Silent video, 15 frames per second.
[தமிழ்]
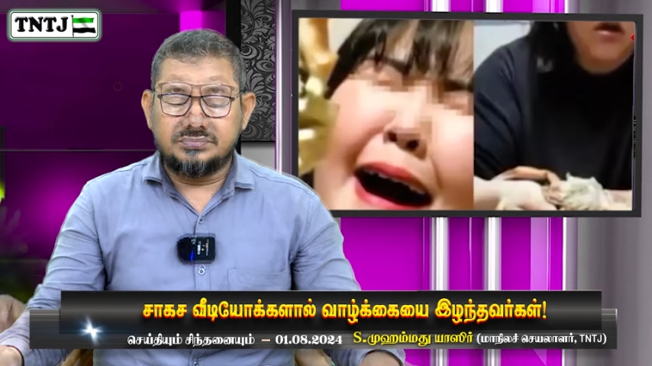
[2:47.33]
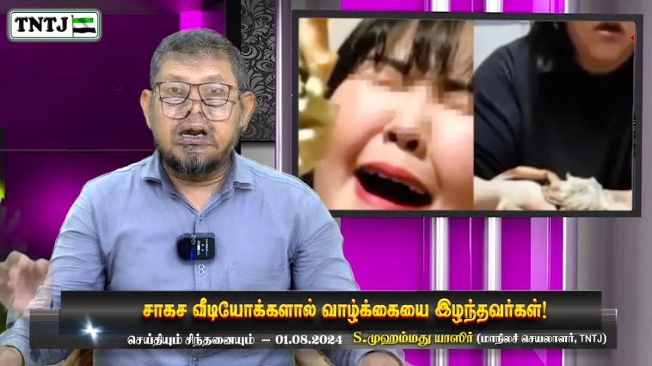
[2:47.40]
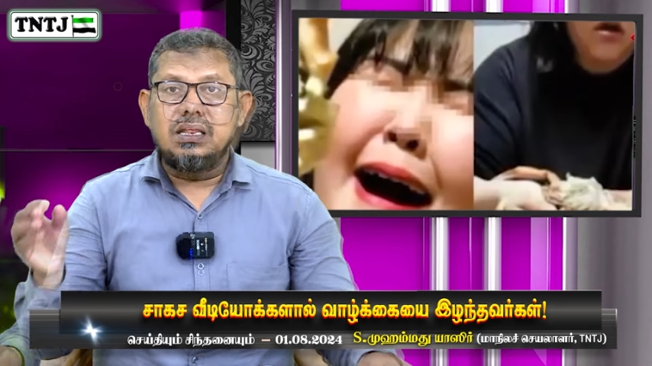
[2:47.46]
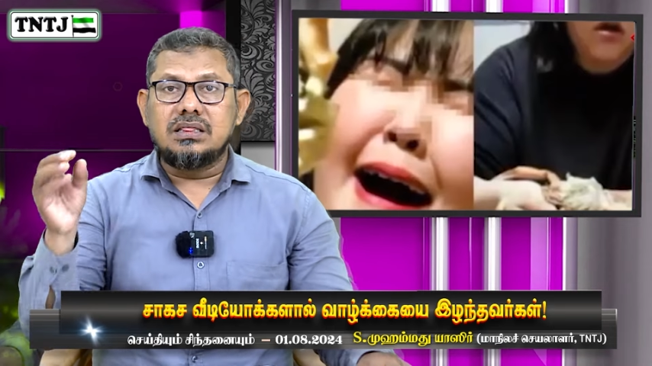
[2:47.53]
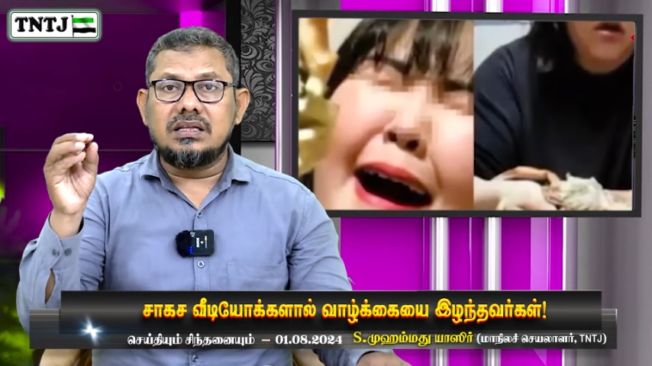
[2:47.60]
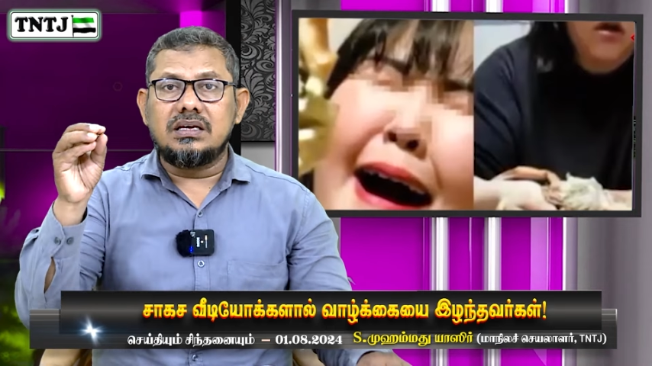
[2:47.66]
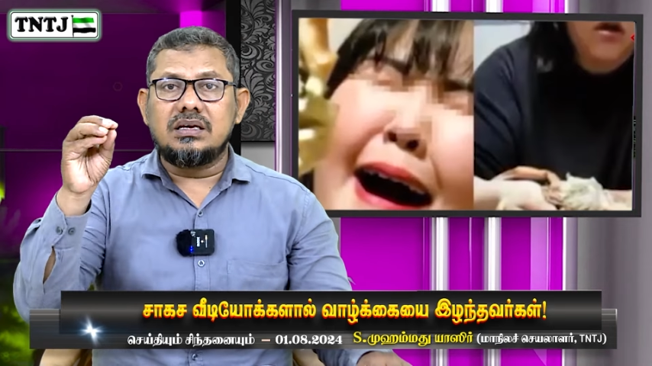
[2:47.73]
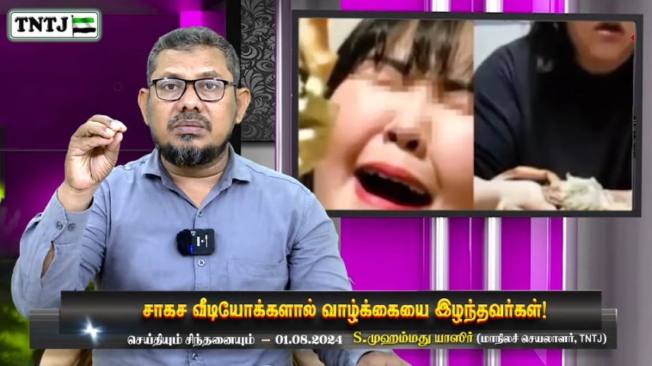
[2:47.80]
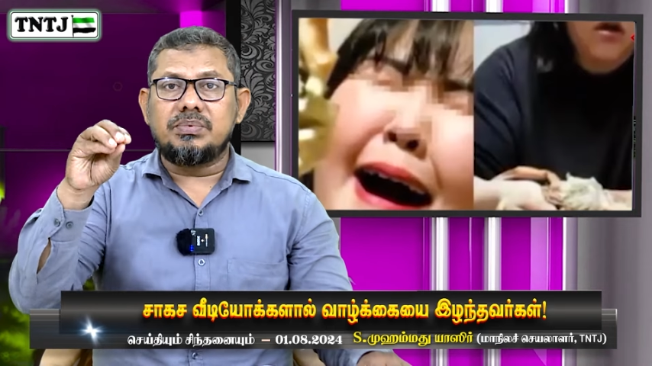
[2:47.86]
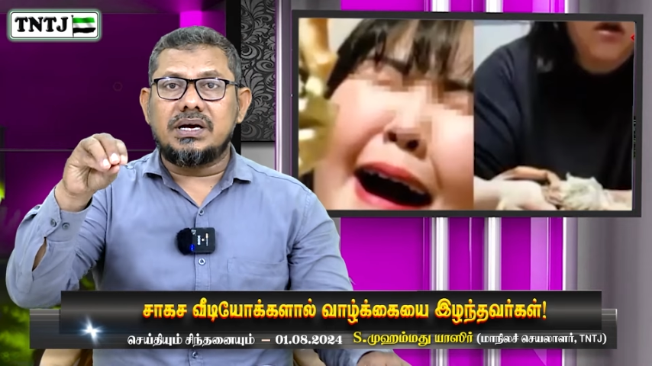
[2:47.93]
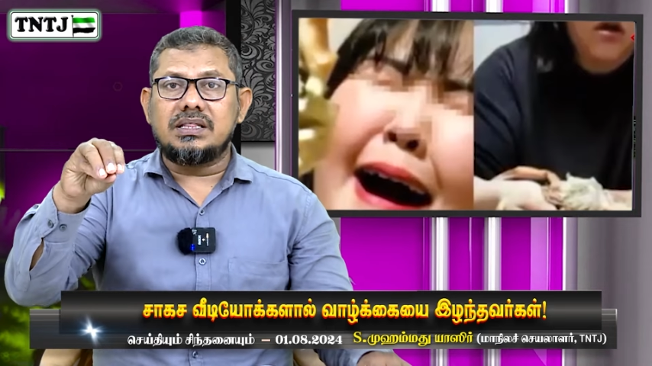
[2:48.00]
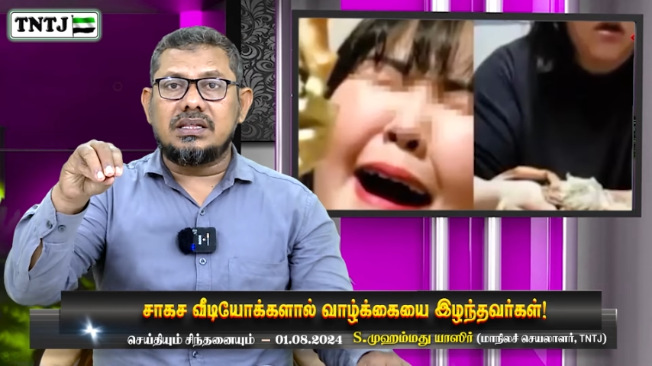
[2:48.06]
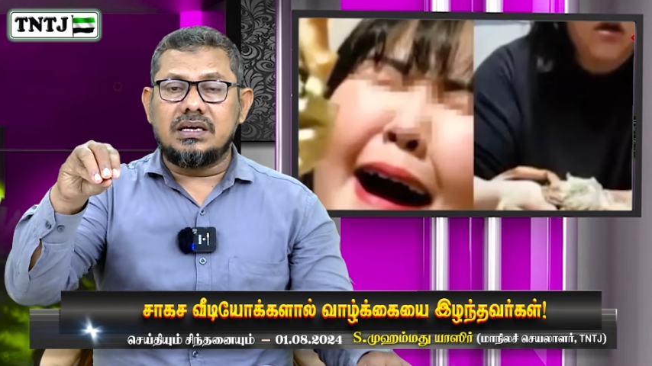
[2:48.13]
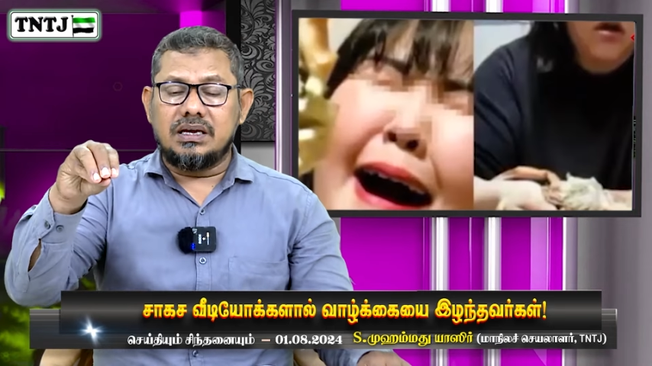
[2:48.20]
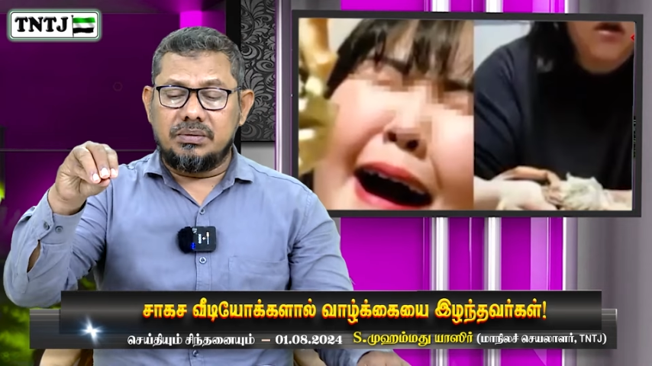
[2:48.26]
அடுத்து
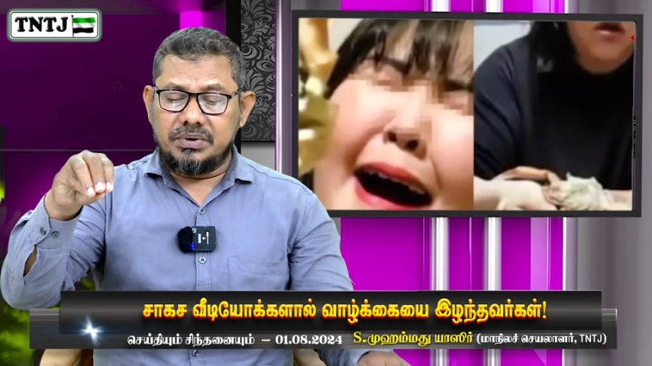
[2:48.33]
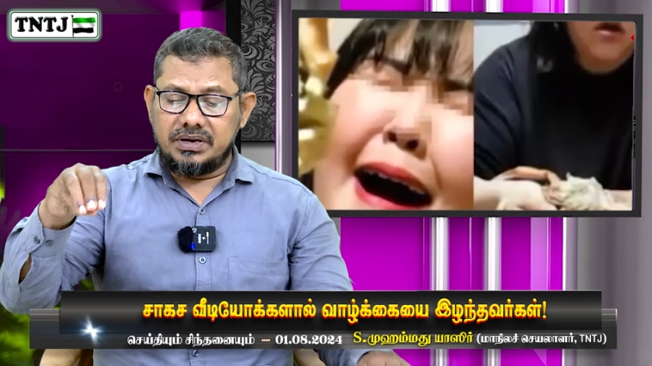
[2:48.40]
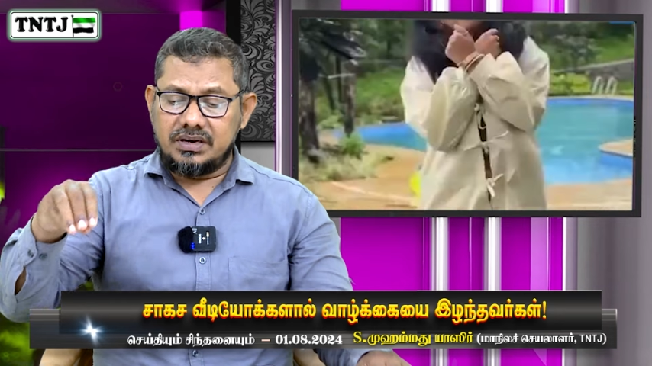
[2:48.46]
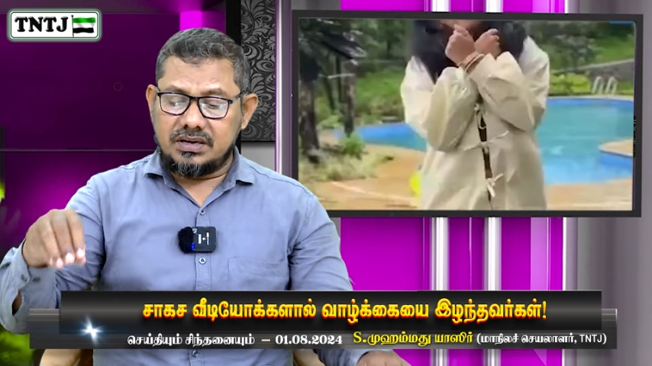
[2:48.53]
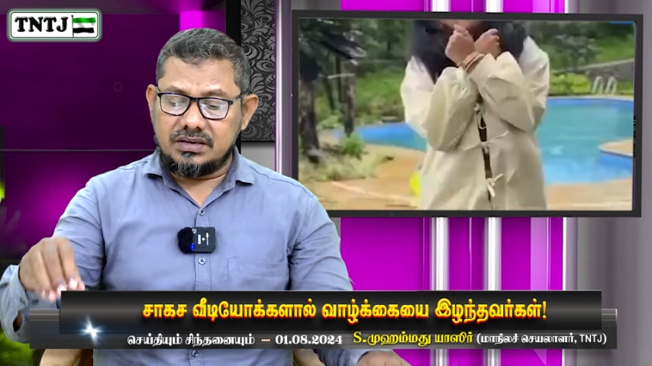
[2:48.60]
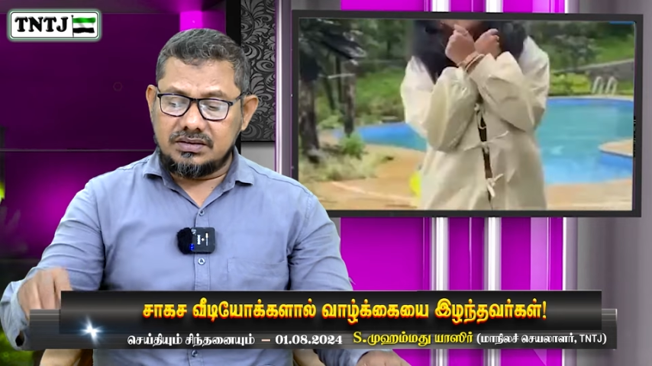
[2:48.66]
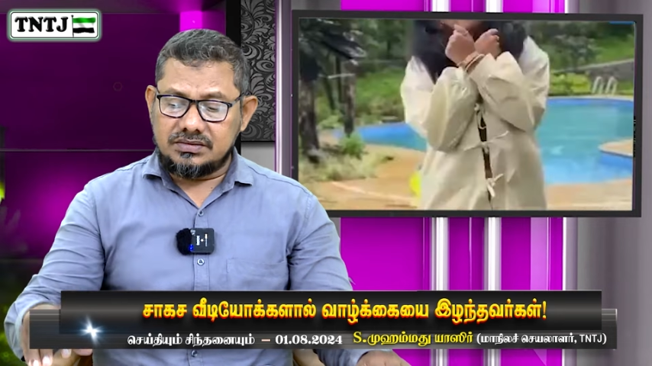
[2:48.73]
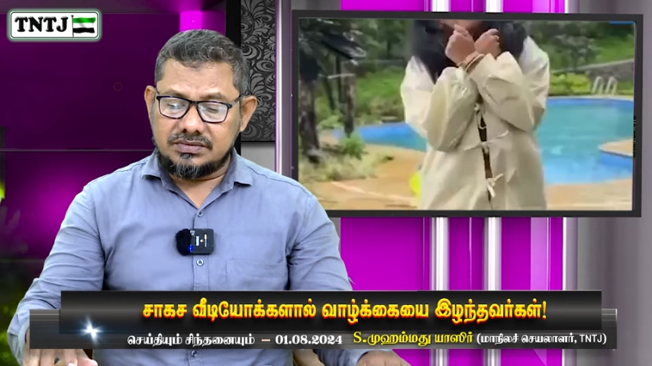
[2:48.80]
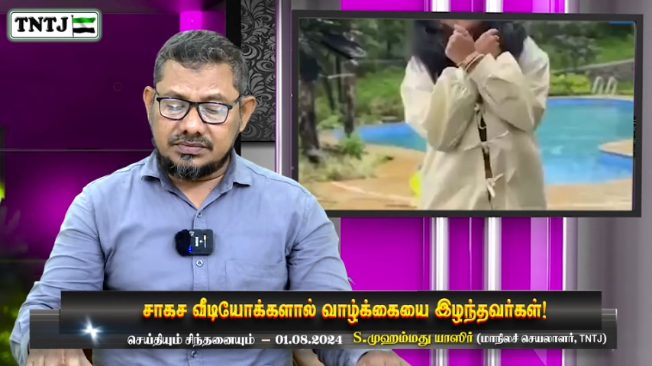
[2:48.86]
பார்த்தீங்க அப்படின்னா